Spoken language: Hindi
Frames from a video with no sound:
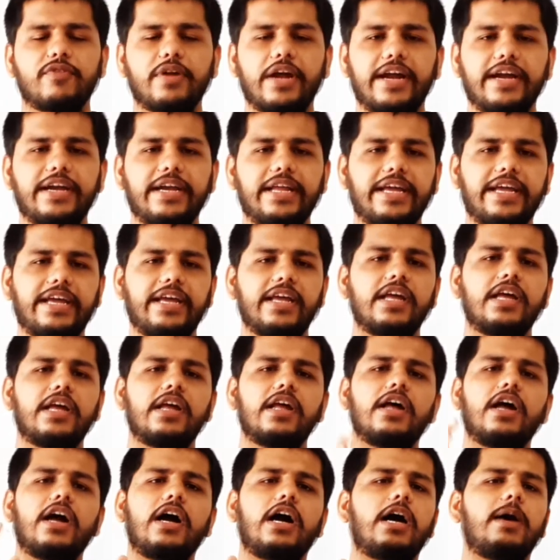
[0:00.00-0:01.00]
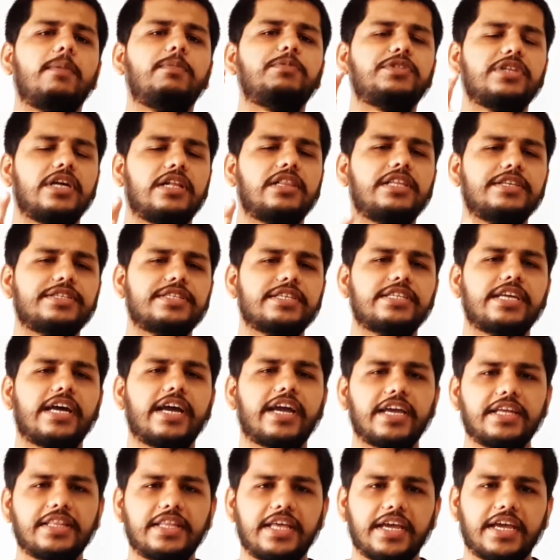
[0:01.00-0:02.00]
फ्राइडे अब जल्दी से
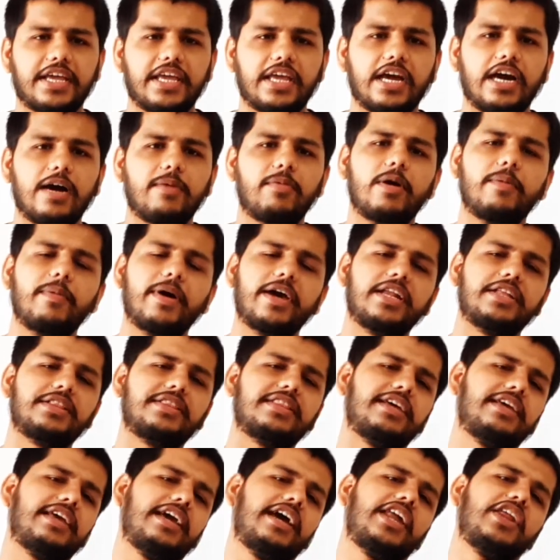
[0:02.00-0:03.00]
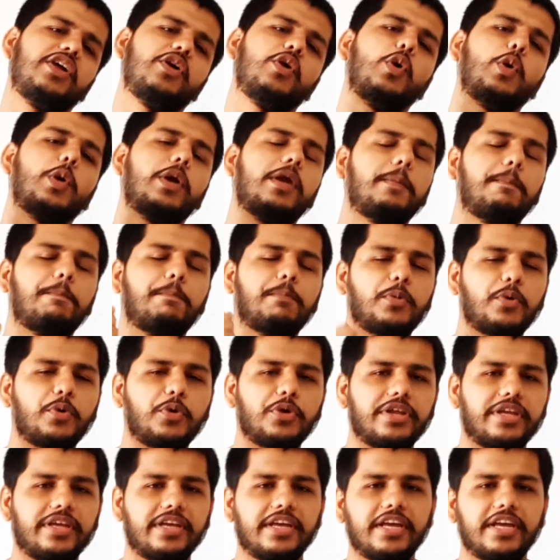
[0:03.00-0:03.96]
जाके देखिए अब हमारी तैयारी होगी पूरी